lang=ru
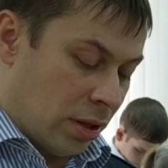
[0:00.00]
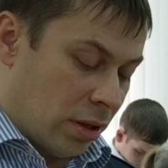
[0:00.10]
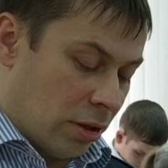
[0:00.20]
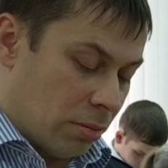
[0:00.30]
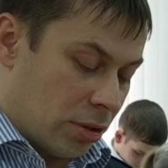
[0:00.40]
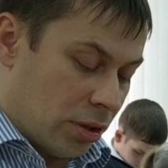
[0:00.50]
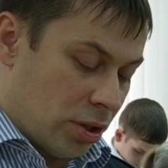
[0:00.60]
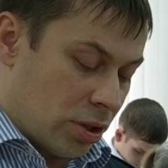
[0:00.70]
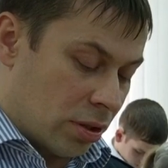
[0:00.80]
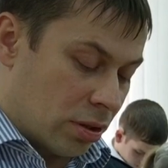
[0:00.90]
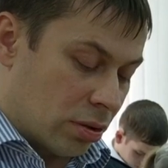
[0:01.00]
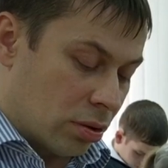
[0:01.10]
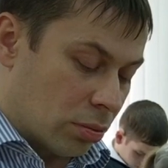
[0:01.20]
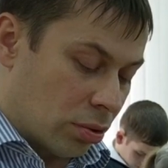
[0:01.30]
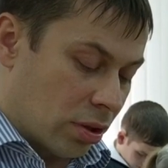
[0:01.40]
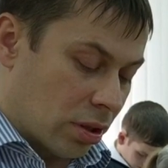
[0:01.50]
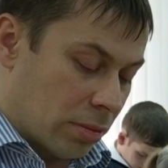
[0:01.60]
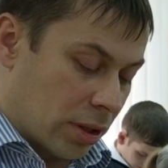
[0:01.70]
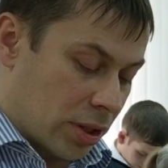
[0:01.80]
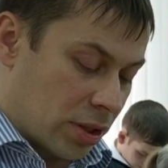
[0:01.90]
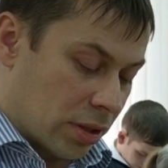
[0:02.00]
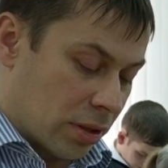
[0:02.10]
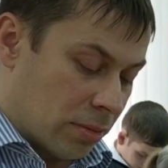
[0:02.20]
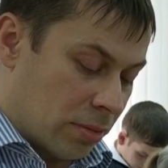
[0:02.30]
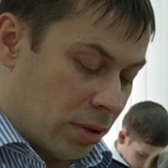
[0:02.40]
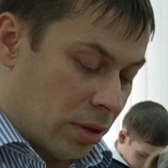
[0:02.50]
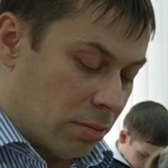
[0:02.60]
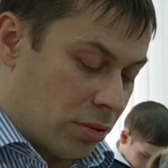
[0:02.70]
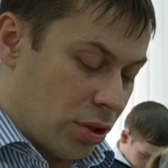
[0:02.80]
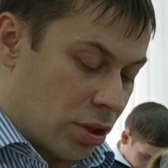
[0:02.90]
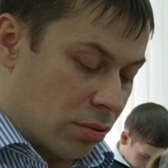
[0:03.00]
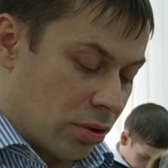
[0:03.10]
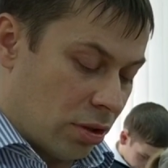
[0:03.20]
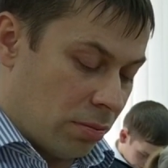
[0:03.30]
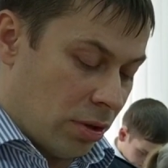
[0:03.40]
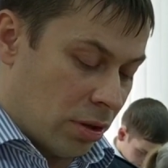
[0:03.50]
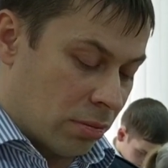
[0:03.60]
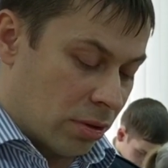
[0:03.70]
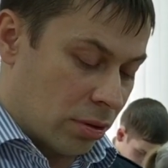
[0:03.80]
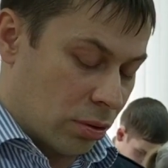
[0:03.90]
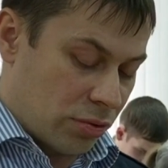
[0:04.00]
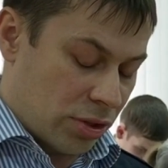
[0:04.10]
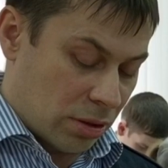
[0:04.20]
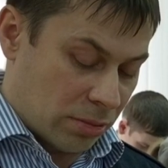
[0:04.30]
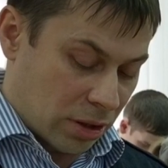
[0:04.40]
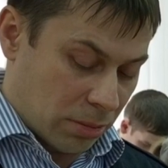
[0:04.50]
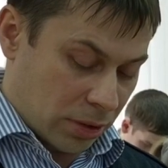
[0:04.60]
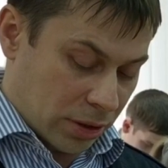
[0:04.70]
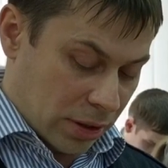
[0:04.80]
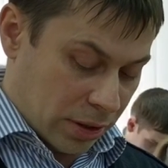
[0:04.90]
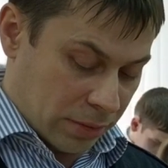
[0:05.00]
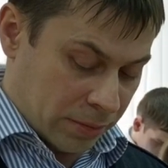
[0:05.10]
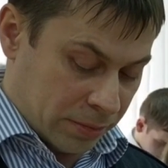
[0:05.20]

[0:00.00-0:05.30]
Мы нищие, но многих обогащаем. Мы ничего не имеем, но всем обладаем.